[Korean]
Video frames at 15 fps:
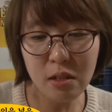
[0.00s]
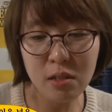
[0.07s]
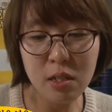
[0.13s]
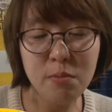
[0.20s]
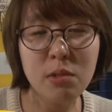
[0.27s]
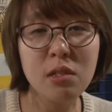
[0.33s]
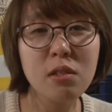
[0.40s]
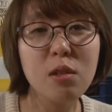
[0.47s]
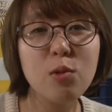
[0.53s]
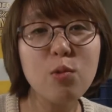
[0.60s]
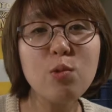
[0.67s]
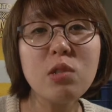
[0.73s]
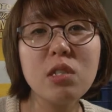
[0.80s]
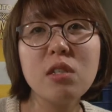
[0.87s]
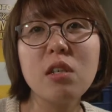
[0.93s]
김치나
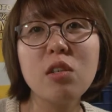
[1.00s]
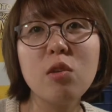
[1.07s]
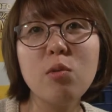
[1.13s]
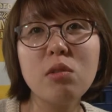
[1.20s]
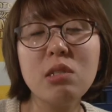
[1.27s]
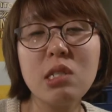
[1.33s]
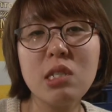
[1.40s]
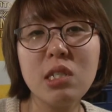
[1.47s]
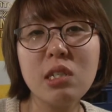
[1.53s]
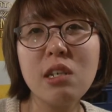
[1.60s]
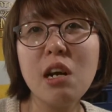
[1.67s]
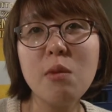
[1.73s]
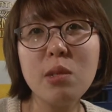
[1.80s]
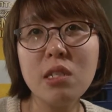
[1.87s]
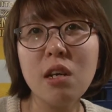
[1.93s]
꽁치가 훨씬
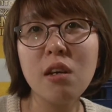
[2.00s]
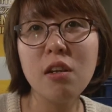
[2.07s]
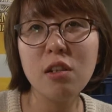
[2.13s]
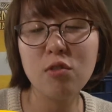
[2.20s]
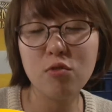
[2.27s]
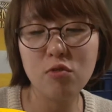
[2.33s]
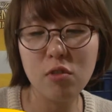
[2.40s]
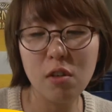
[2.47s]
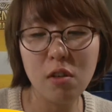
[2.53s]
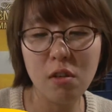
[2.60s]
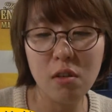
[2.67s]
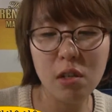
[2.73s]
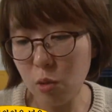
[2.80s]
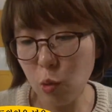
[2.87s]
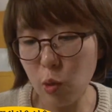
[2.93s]
식감이
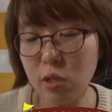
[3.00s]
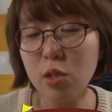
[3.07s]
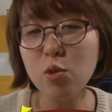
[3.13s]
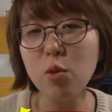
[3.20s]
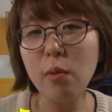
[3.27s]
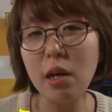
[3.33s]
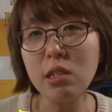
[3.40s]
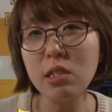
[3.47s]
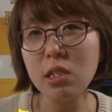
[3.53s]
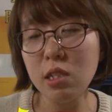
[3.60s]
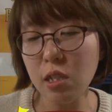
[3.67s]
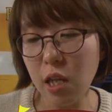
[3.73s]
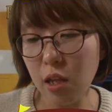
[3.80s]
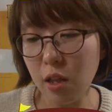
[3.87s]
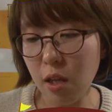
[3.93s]
살아있고요. 노란색도
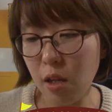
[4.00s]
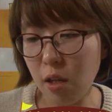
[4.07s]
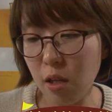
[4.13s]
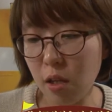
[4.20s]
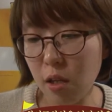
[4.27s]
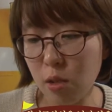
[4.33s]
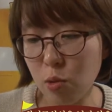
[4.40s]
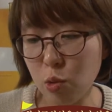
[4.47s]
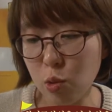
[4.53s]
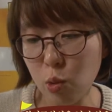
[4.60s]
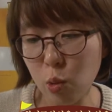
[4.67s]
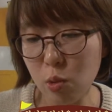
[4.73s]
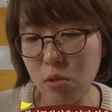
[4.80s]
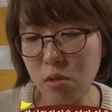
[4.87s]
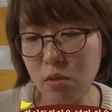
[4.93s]
맛있긴 한데
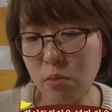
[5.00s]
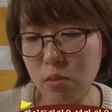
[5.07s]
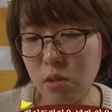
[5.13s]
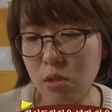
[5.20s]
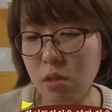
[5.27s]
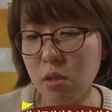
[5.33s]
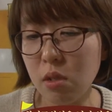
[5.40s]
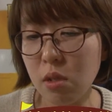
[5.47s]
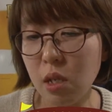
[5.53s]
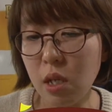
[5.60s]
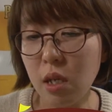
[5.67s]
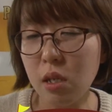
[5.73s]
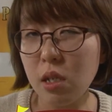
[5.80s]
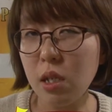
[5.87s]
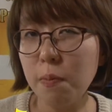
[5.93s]
조금은
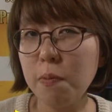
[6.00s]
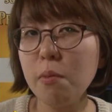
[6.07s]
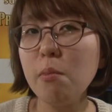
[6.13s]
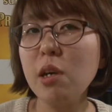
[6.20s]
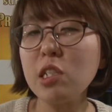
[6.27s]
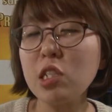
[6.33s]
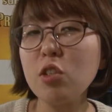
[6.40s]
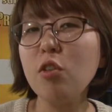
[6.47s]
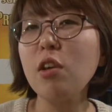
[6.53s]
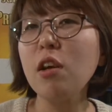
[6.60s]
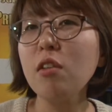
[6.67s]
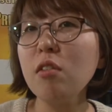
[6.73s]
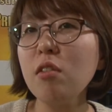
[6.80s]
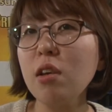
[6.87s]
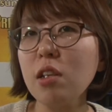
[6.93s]
깊은 맛이
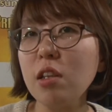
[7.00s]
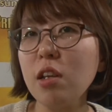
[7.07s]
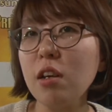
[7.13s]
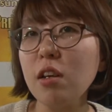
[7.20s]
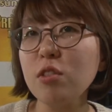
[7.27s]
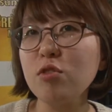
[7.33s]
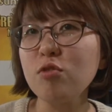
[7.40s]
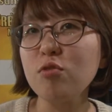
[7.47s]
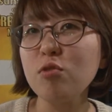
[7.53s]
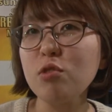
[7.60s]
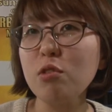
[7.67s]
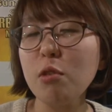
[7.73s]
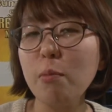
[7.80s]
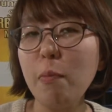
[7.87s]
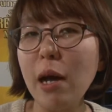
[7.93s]
덜한 것 같아가지고
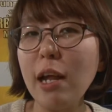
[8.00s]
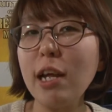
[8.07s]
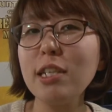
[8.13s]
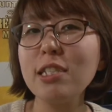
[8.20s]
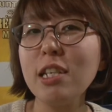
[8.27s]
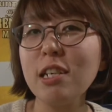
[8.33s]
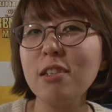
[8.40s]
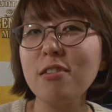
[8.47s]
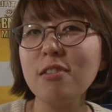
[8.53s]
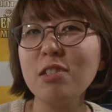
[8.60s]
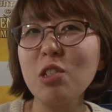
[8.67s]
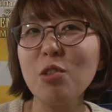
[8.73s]
파란색을